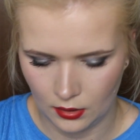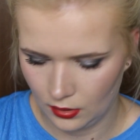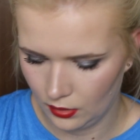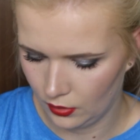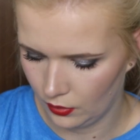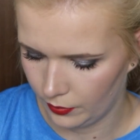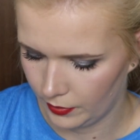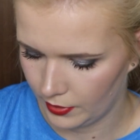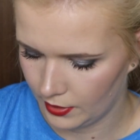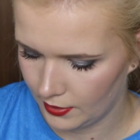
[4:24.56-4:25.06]

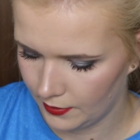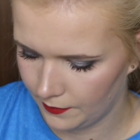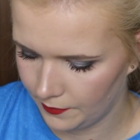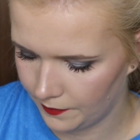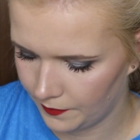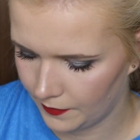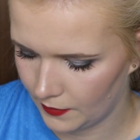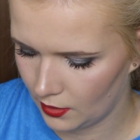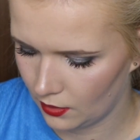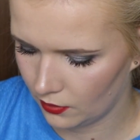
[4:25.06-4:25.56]
Dobra.
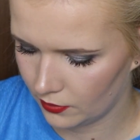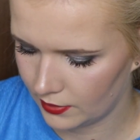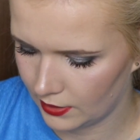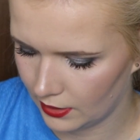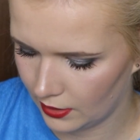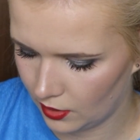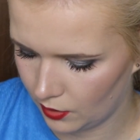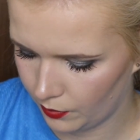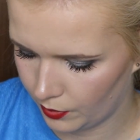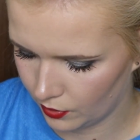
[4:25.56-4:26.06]
I
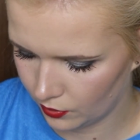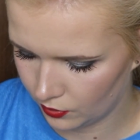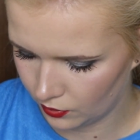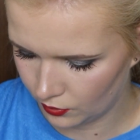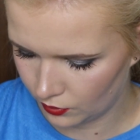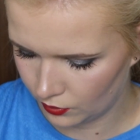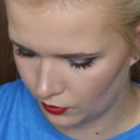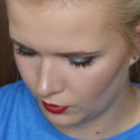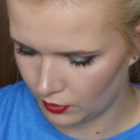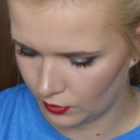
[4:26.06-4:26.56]
ostatni
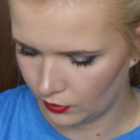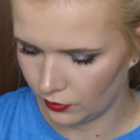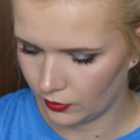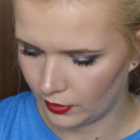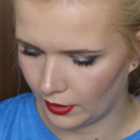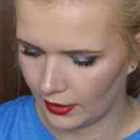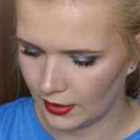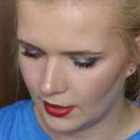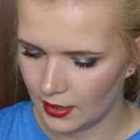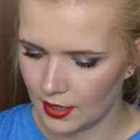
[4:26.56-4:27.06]
produkt, który
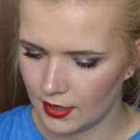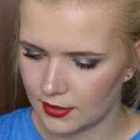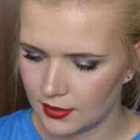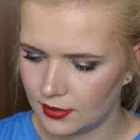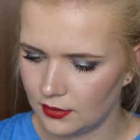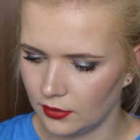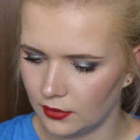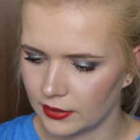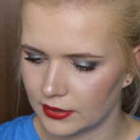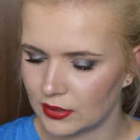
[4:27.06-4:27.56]
tutaj
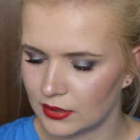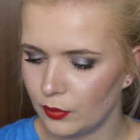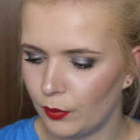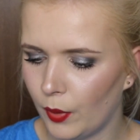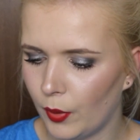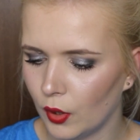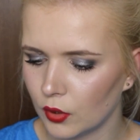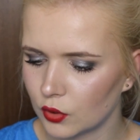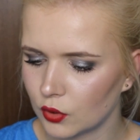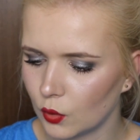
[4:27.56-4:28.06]
jest, to jest
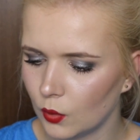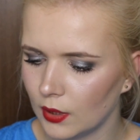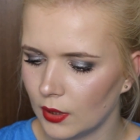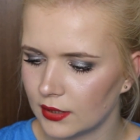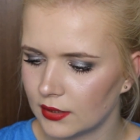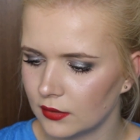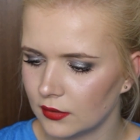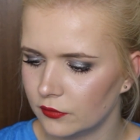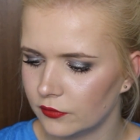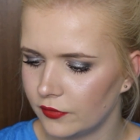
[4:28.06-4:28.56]

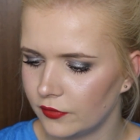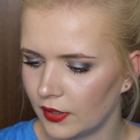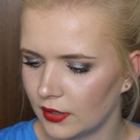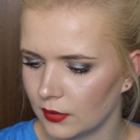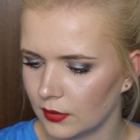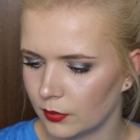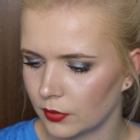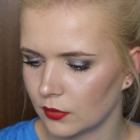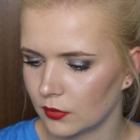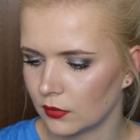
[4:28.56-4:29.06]
podkład
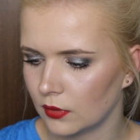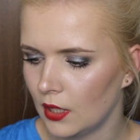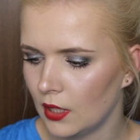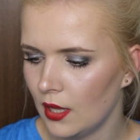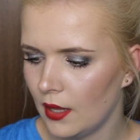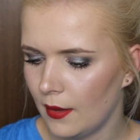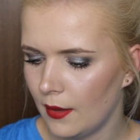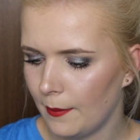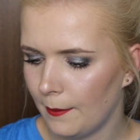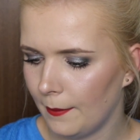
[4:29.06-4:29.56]
Infallible
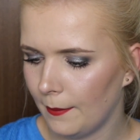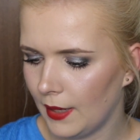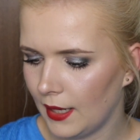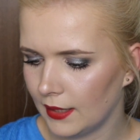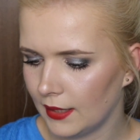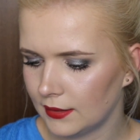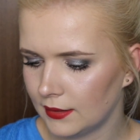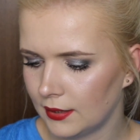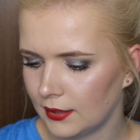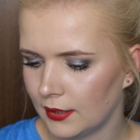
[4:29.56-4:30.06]

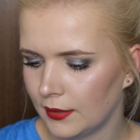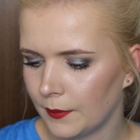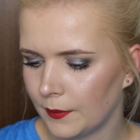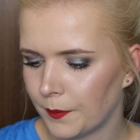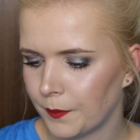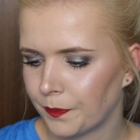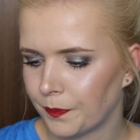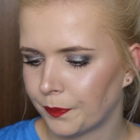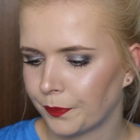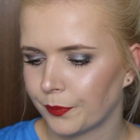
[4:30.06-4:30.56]
Matte.
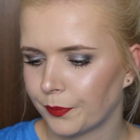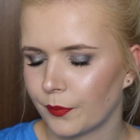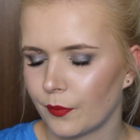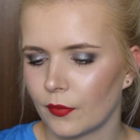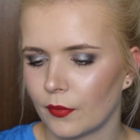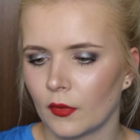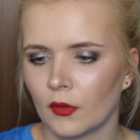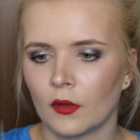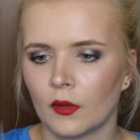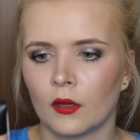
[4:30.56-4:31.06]

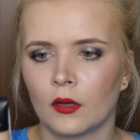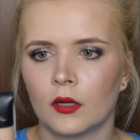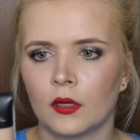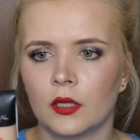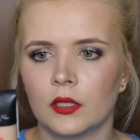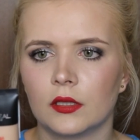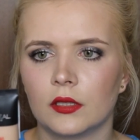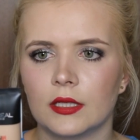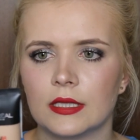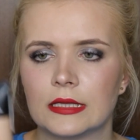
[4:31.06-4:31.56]

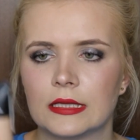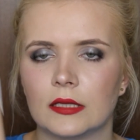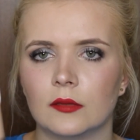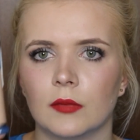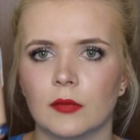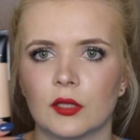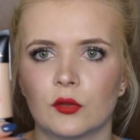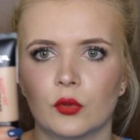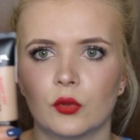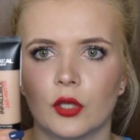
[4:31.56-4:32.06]
To jest ten
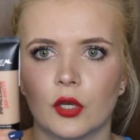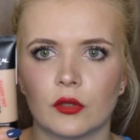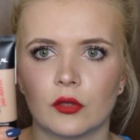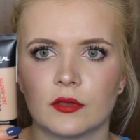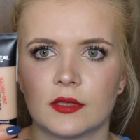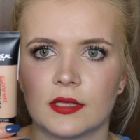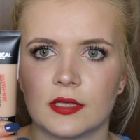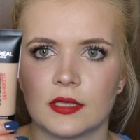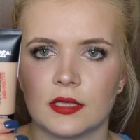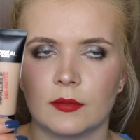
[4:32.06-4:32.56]

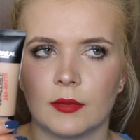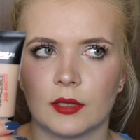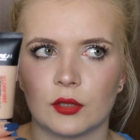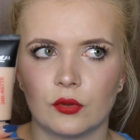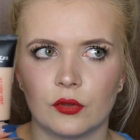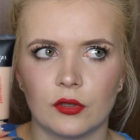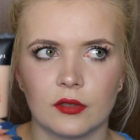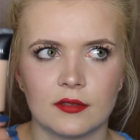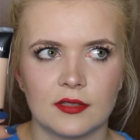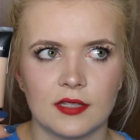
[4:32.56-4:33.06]
matujący,
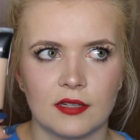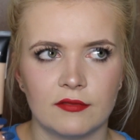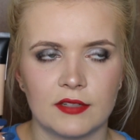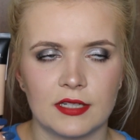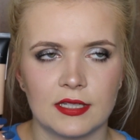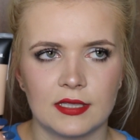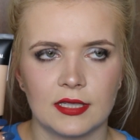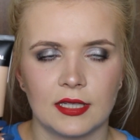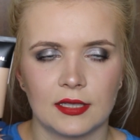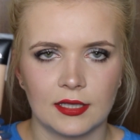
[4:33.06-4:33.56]
matująca
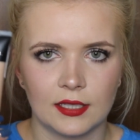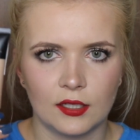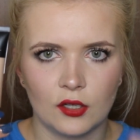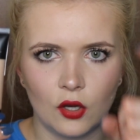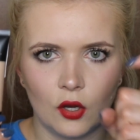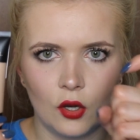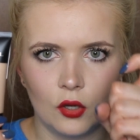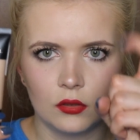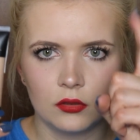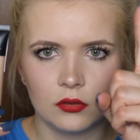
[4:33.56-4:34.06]
wersja
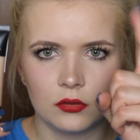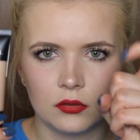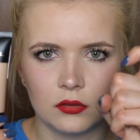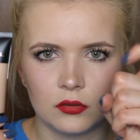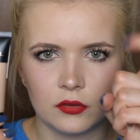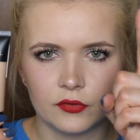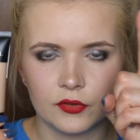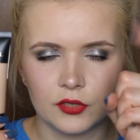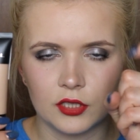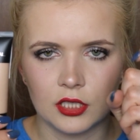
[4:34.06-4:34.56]
tego
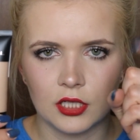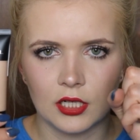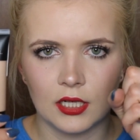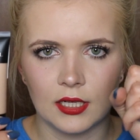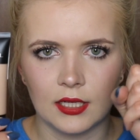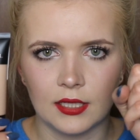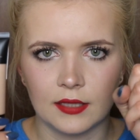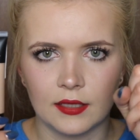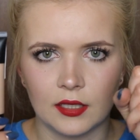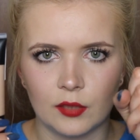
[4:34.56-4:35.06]
w
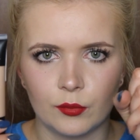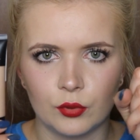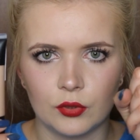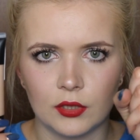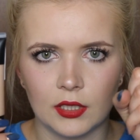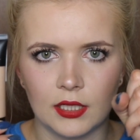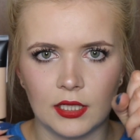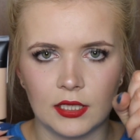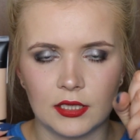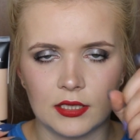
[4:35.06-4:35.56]
szklanej
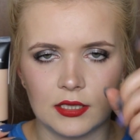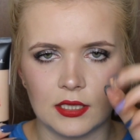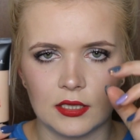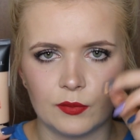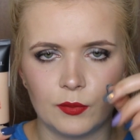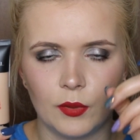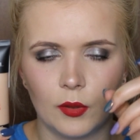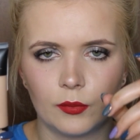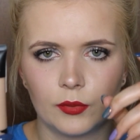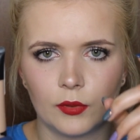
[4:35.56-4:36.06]
buteleczce z
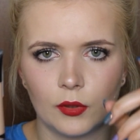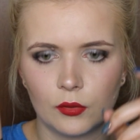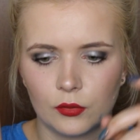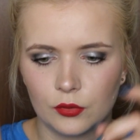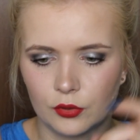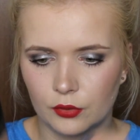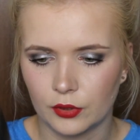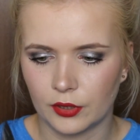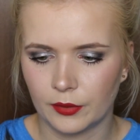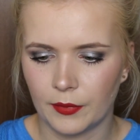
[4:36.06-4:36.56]
pompką,
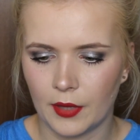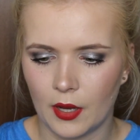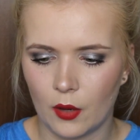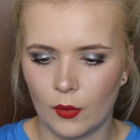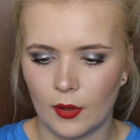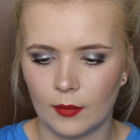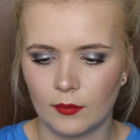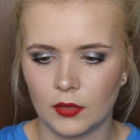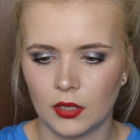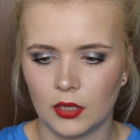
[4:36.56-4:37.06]
który
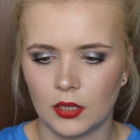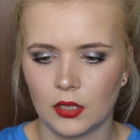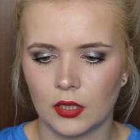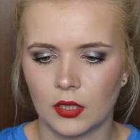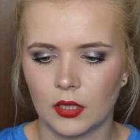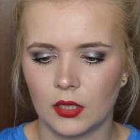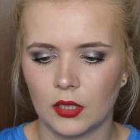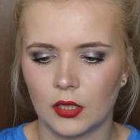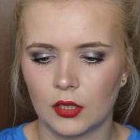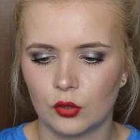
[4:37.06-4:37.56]
miałam
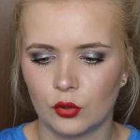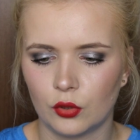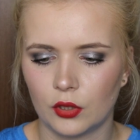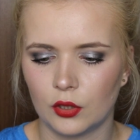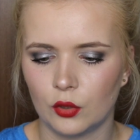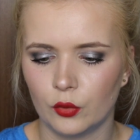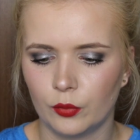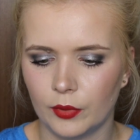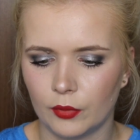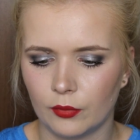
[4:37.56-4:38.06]
i który
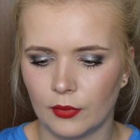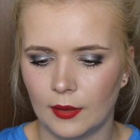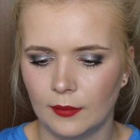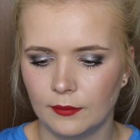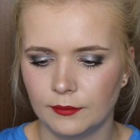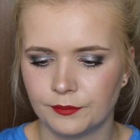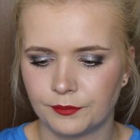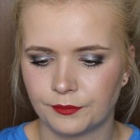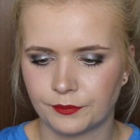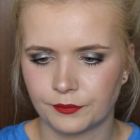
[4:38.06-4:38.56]
lubiłam.